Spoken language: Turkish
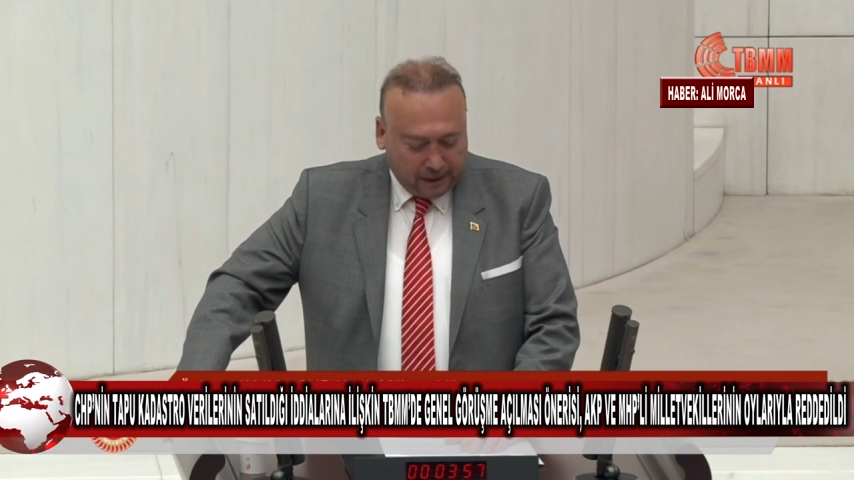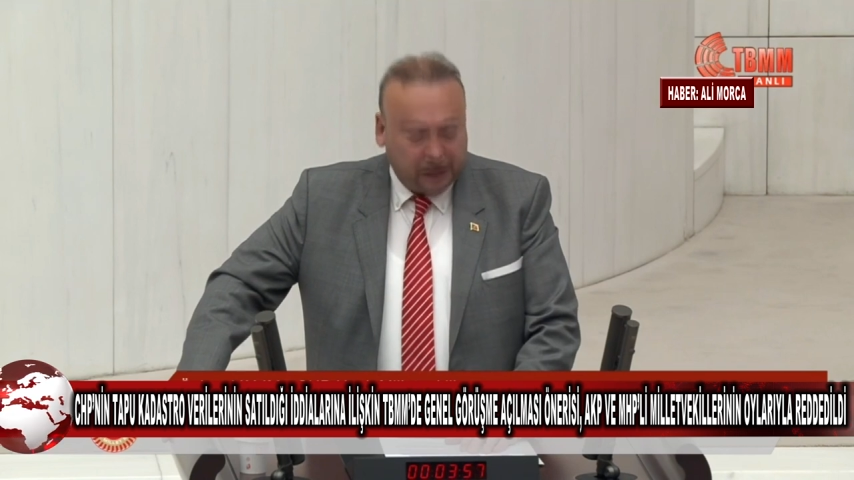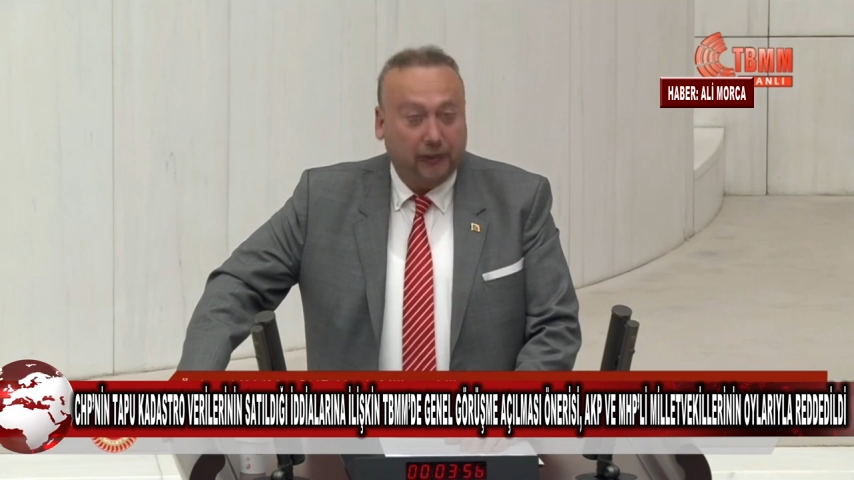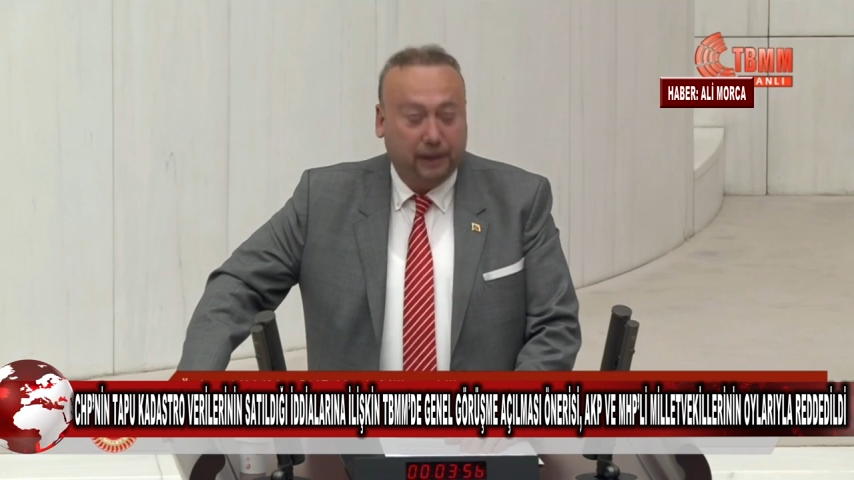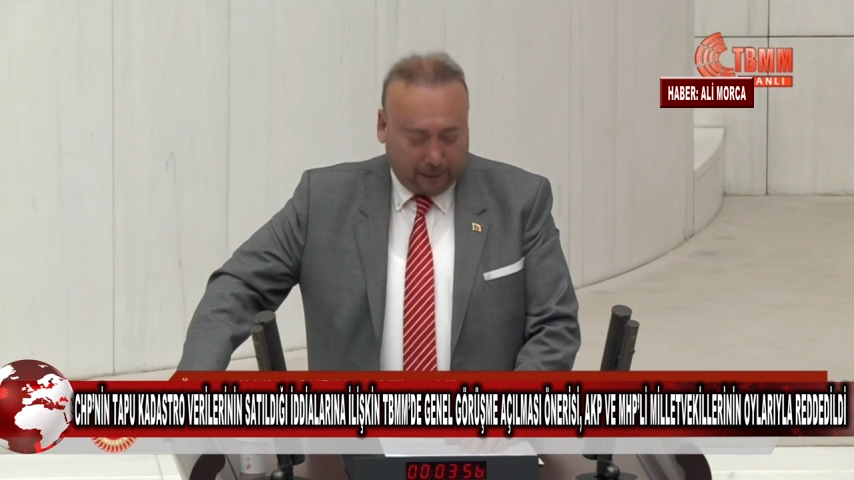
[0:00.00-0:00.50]

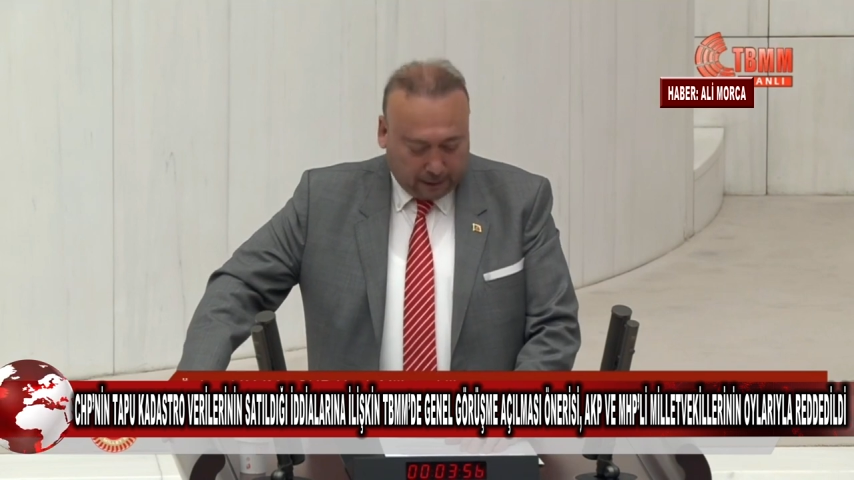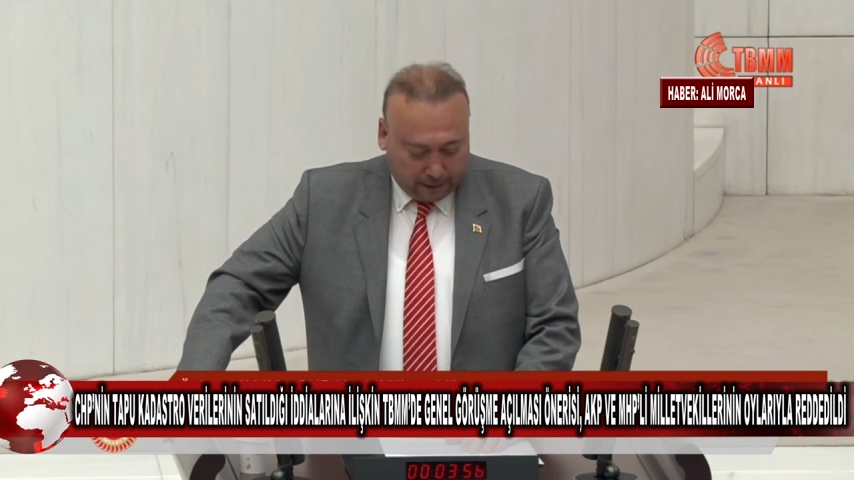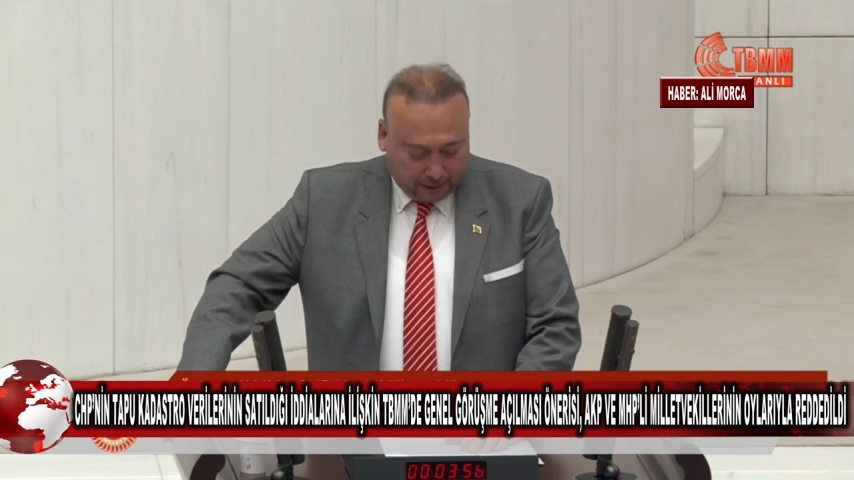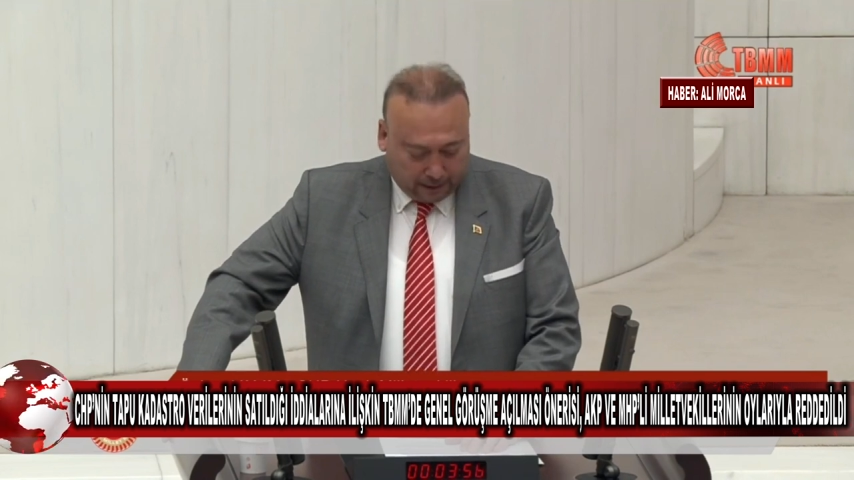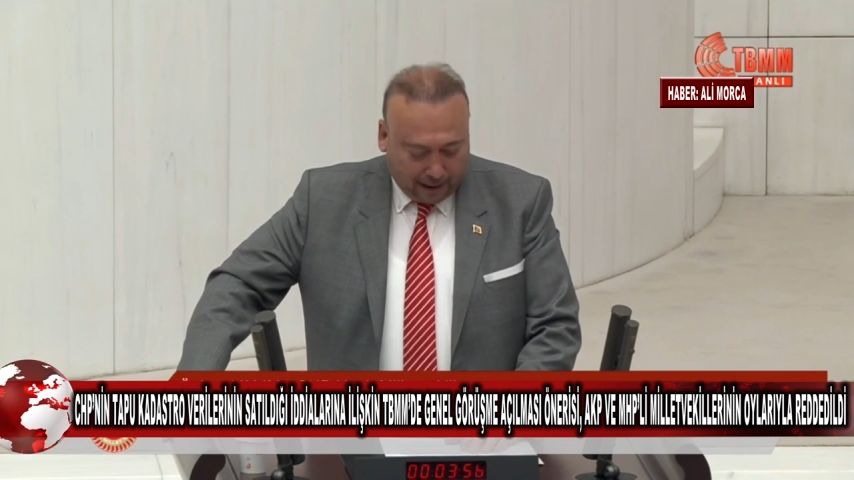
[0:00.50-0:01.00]

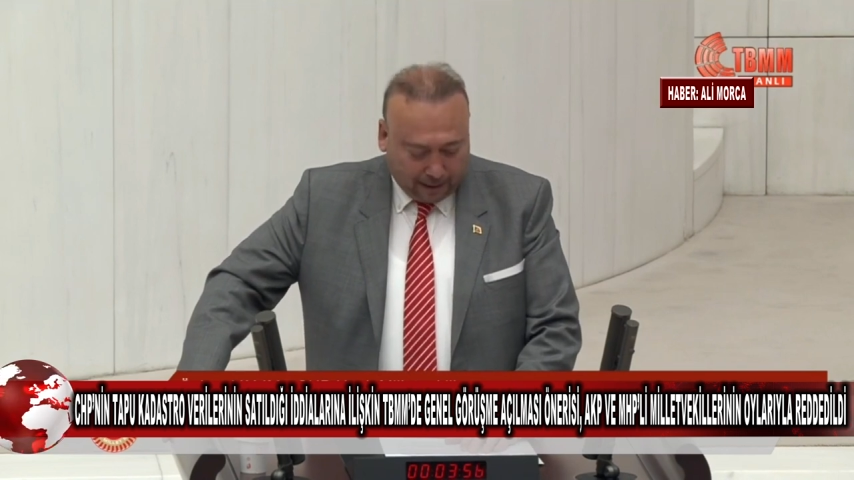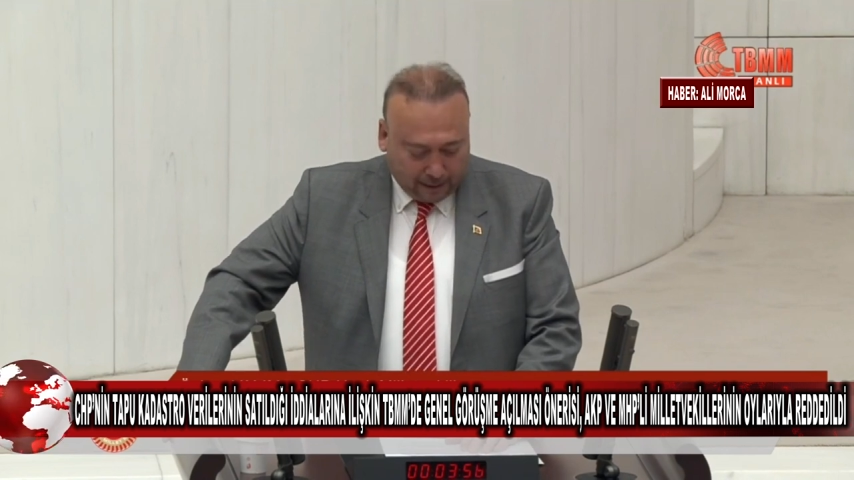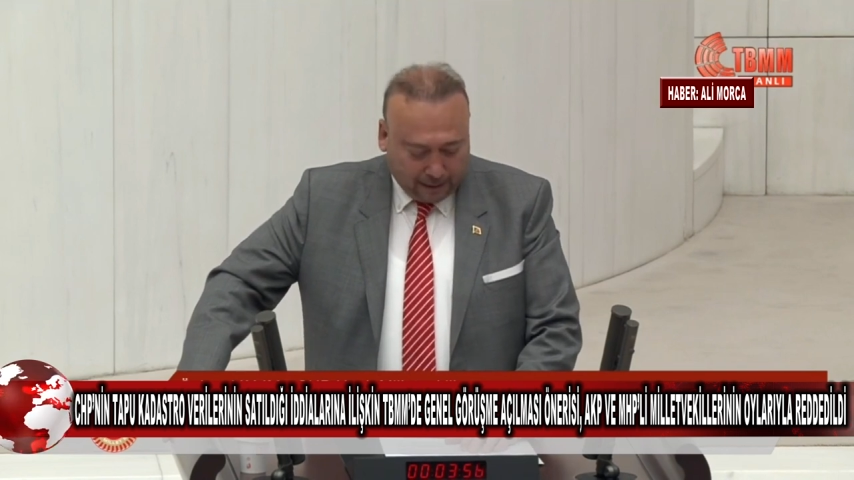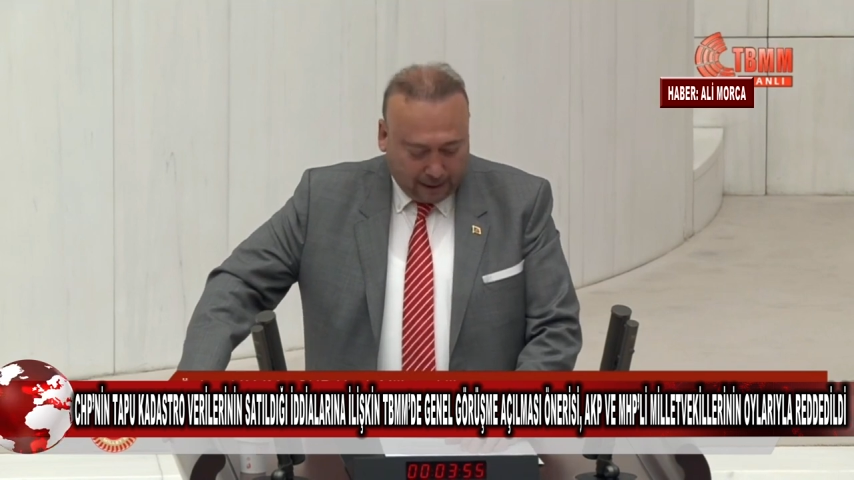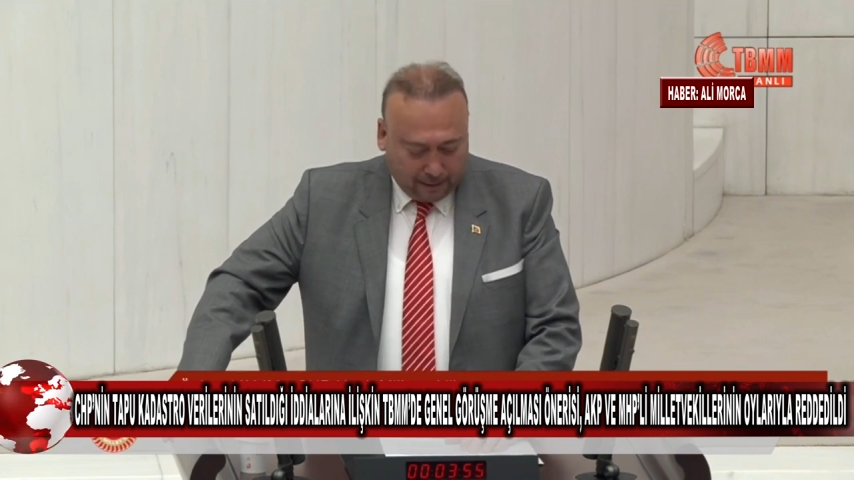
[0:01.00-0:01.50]
satıldığı
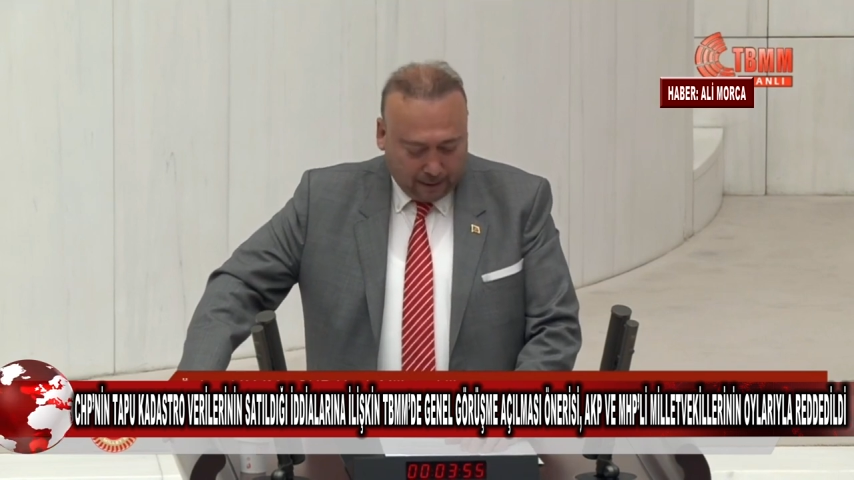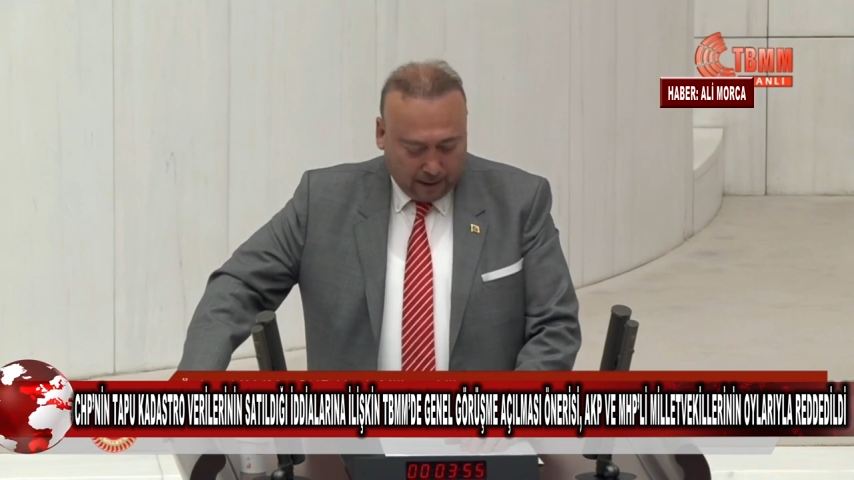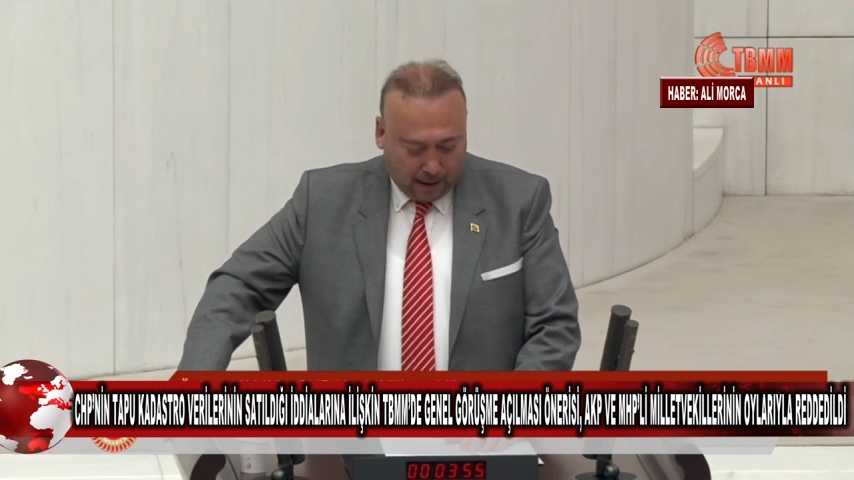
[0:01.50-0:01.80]
iddialarını